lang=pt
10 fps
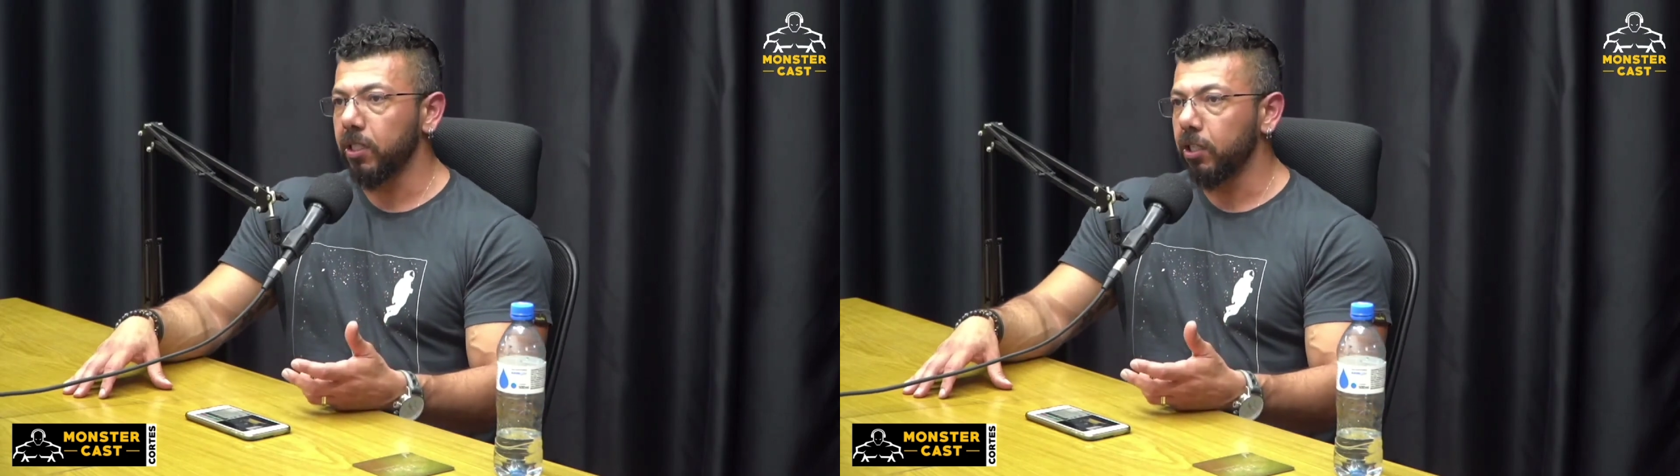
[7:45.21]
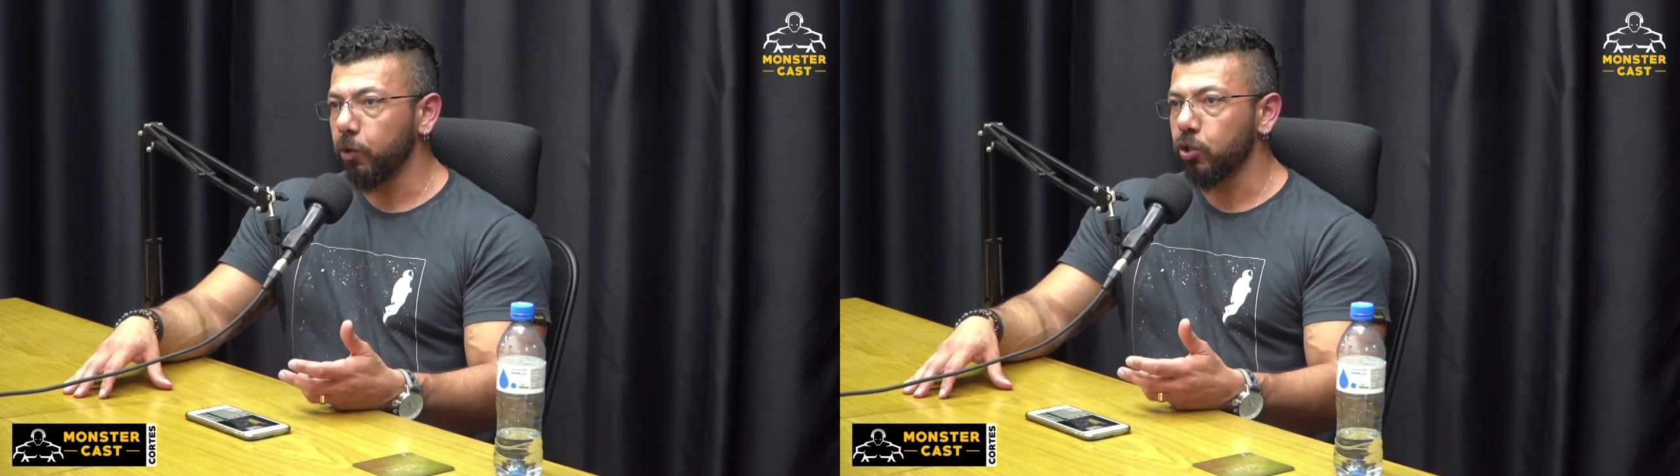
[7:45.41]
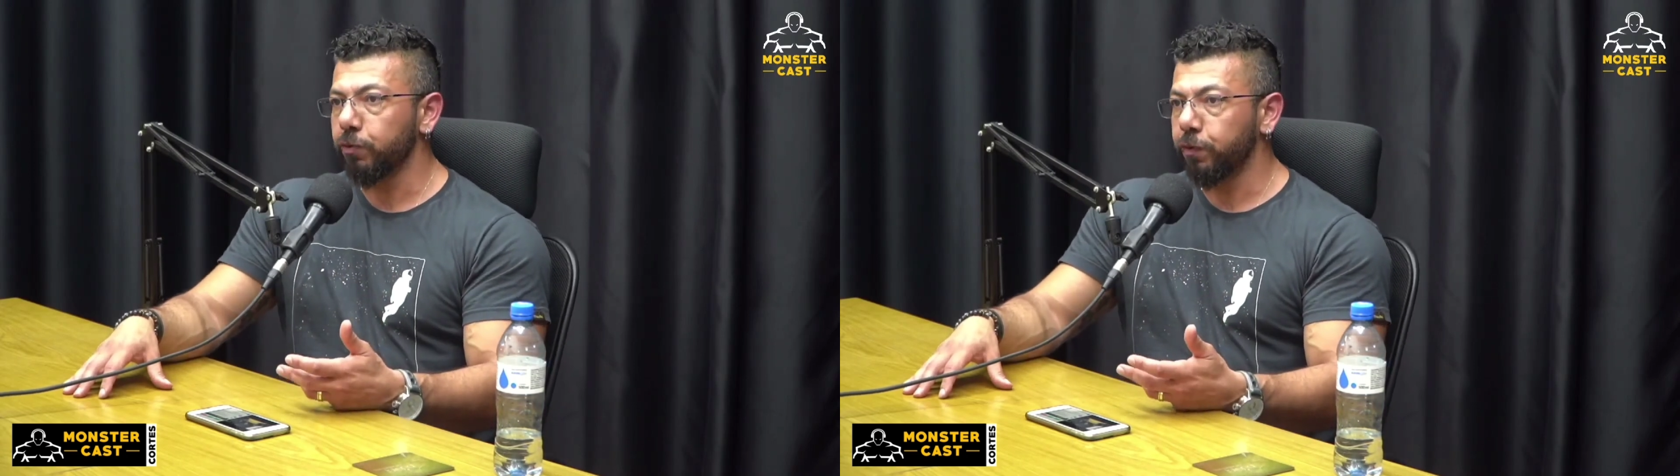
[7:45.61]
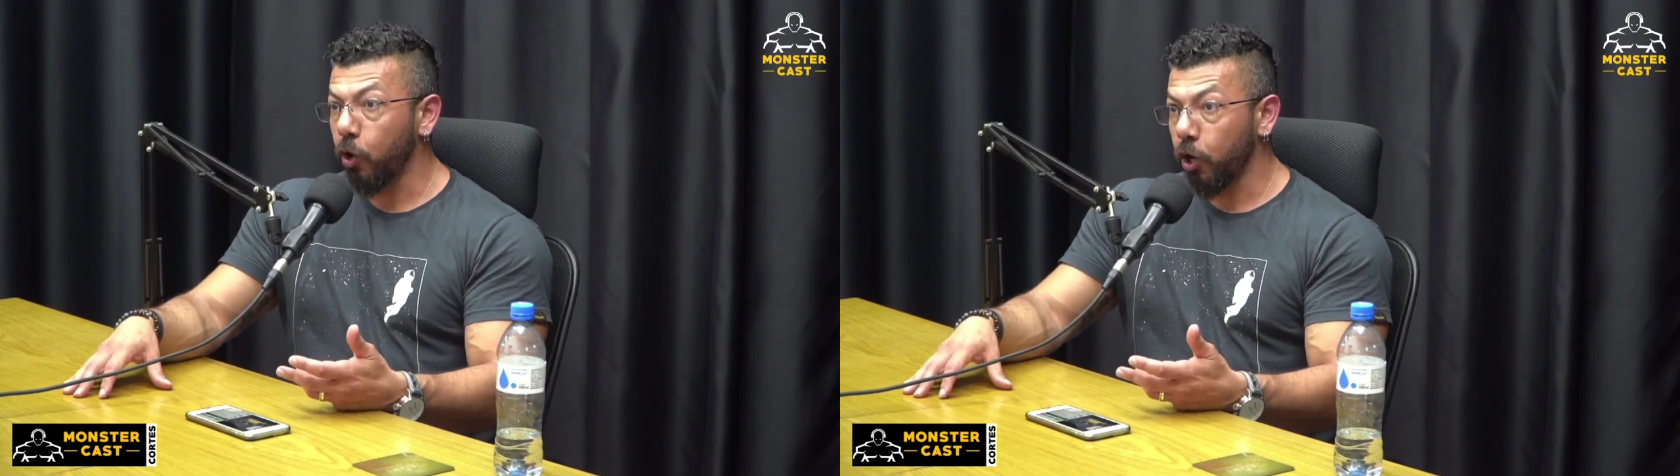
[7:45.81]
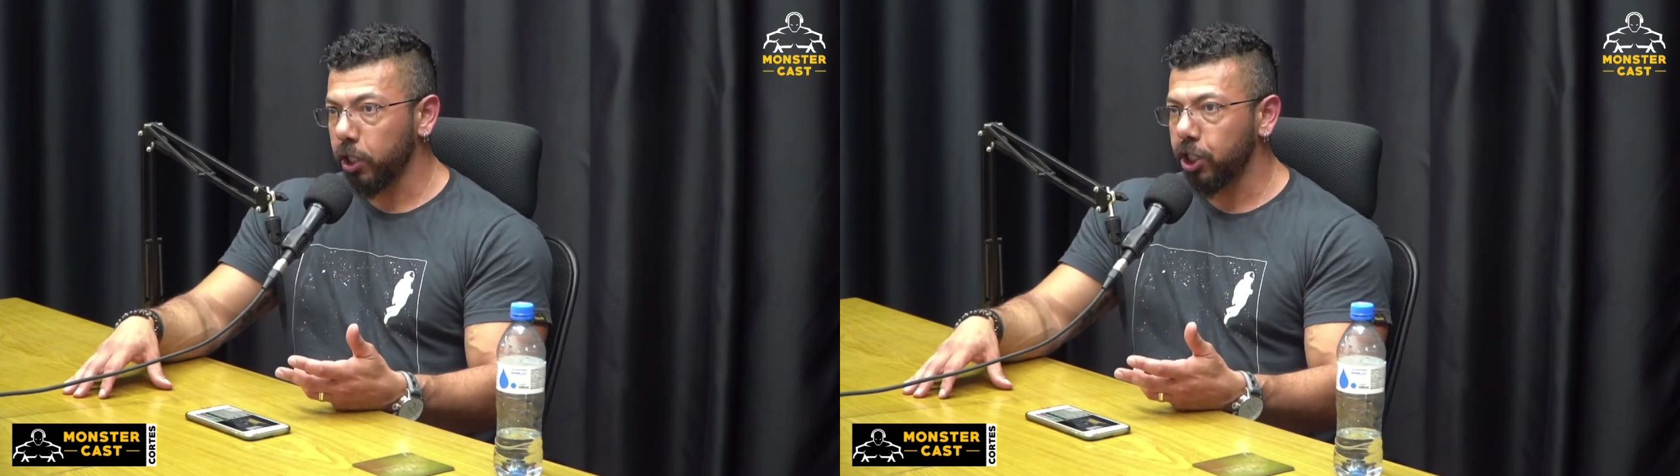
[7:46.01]
nervoso
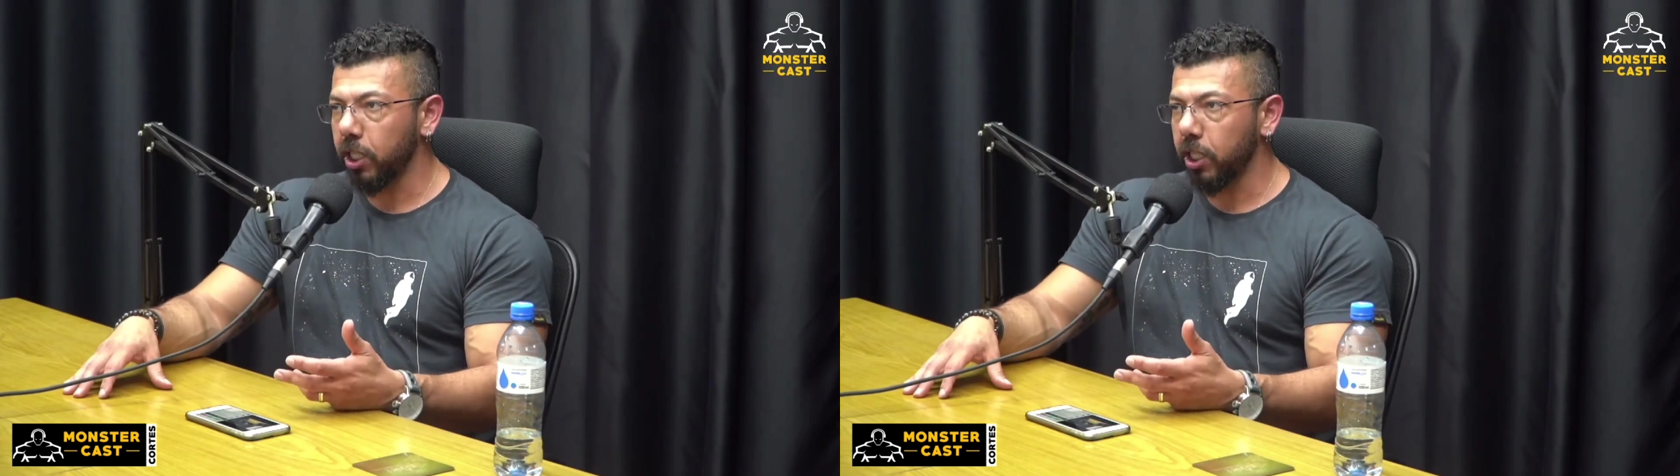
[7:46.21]
forte,